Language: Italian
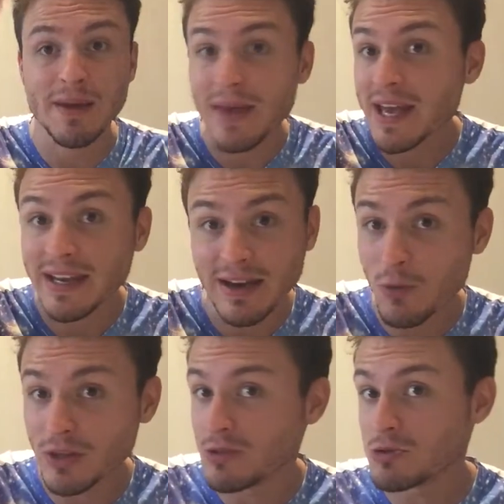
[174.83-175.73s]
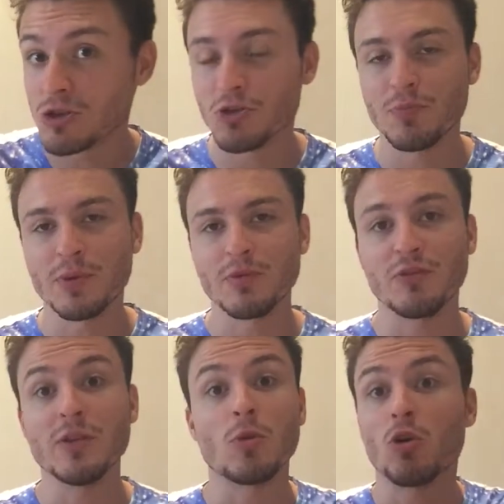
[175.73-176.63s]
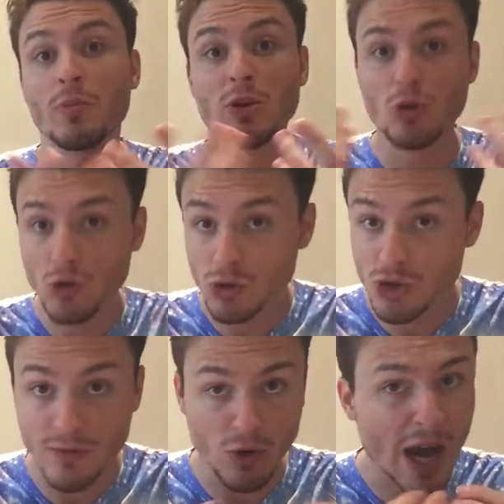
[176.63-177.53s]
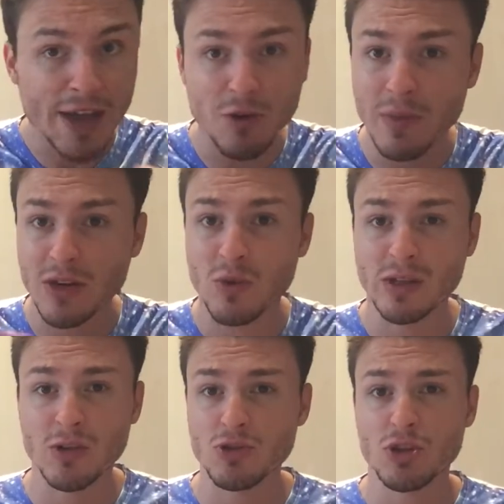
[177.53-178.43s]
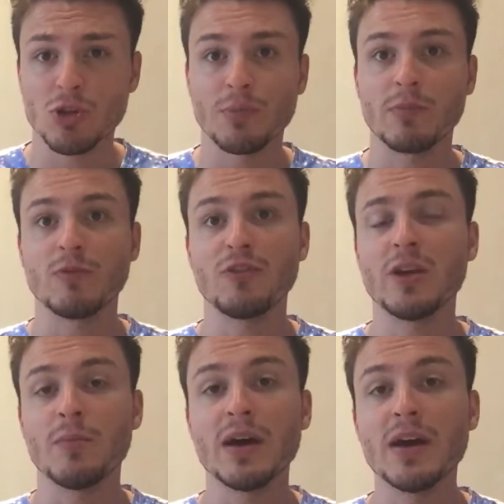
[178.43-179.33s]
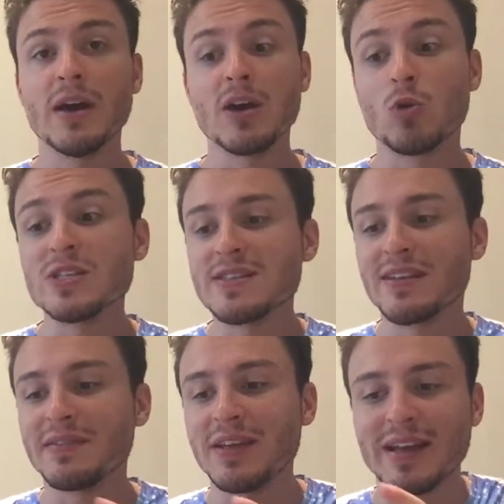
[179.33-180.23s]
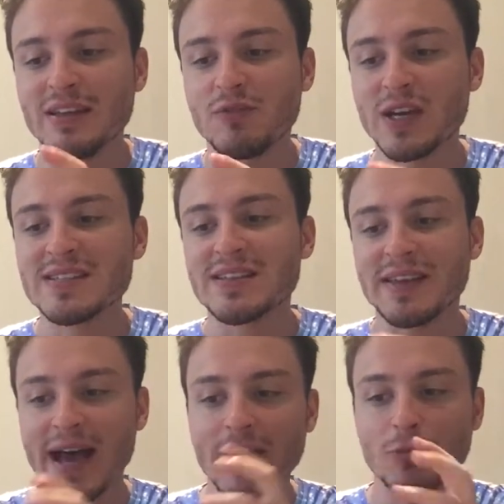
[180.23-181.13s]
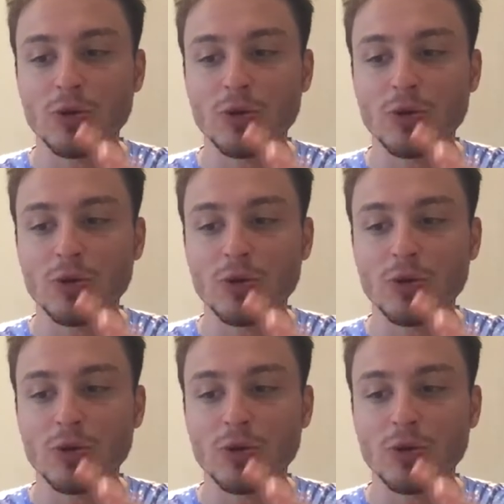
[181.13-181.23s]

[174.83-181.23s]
America quando è uscito il primo film, o come non conoscevo Iron Man quando è uscito il primo film. Questi, a, di a differenza di Iron Man